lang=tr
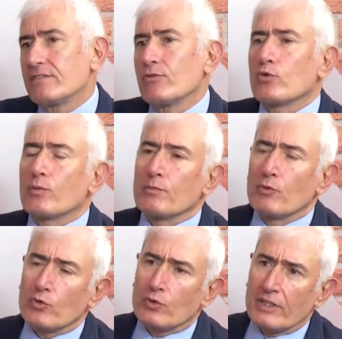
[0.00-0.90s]
sivil
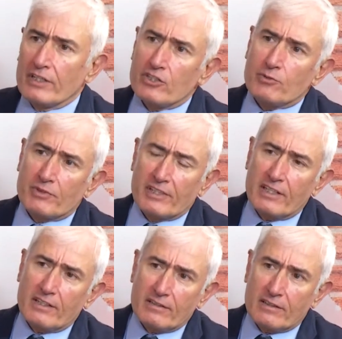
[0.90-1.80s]
toplum örgütlerinin
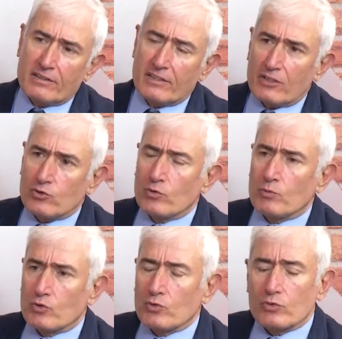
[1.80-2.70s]
hiçbirine ihtiyaç
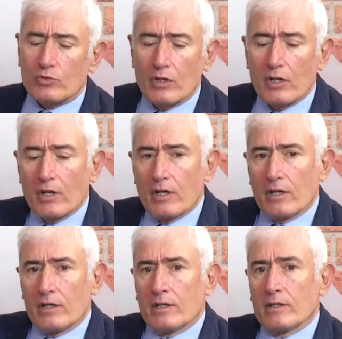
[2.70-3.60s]
duymuyorsunuz.
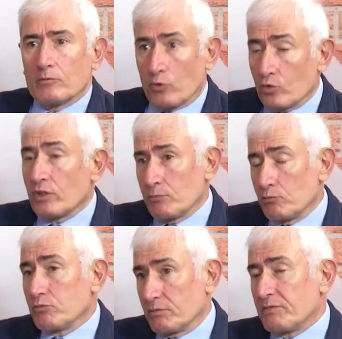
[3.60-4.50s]
E, orada
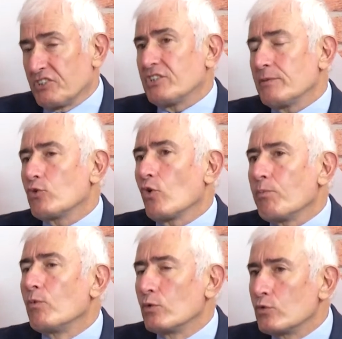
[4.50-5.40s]
ciddi bir
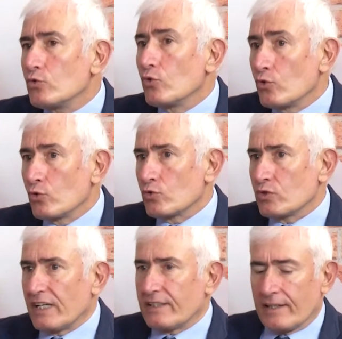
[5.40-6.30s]
kopma olduğunu
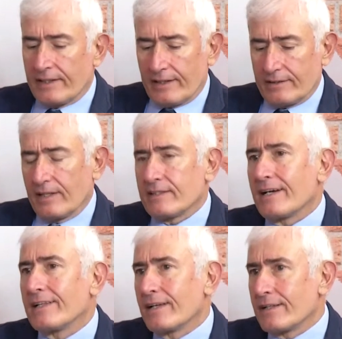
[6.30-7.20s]
görüyoruz zaten. Yani
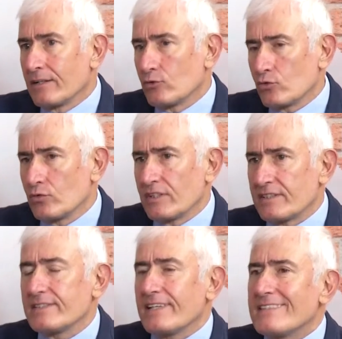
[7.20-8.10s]
sendikalardan tutun da
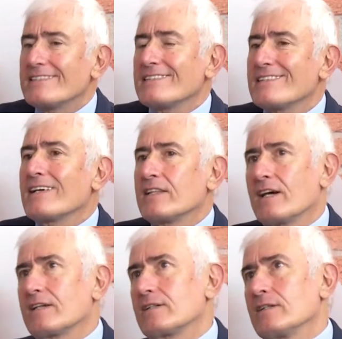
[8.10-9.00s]
siz eskisi
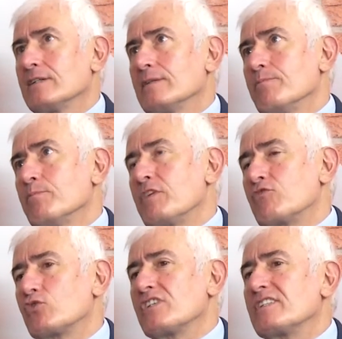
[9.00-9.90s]
kadar e,
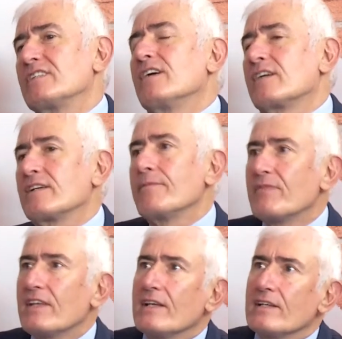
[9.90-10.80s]
mevcut iktidarı
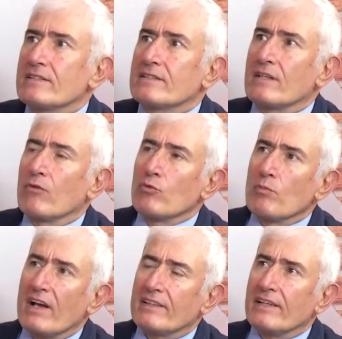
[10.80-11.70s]

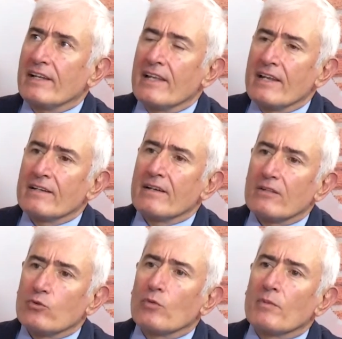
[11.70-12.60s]
savunmakta ellerinin rahat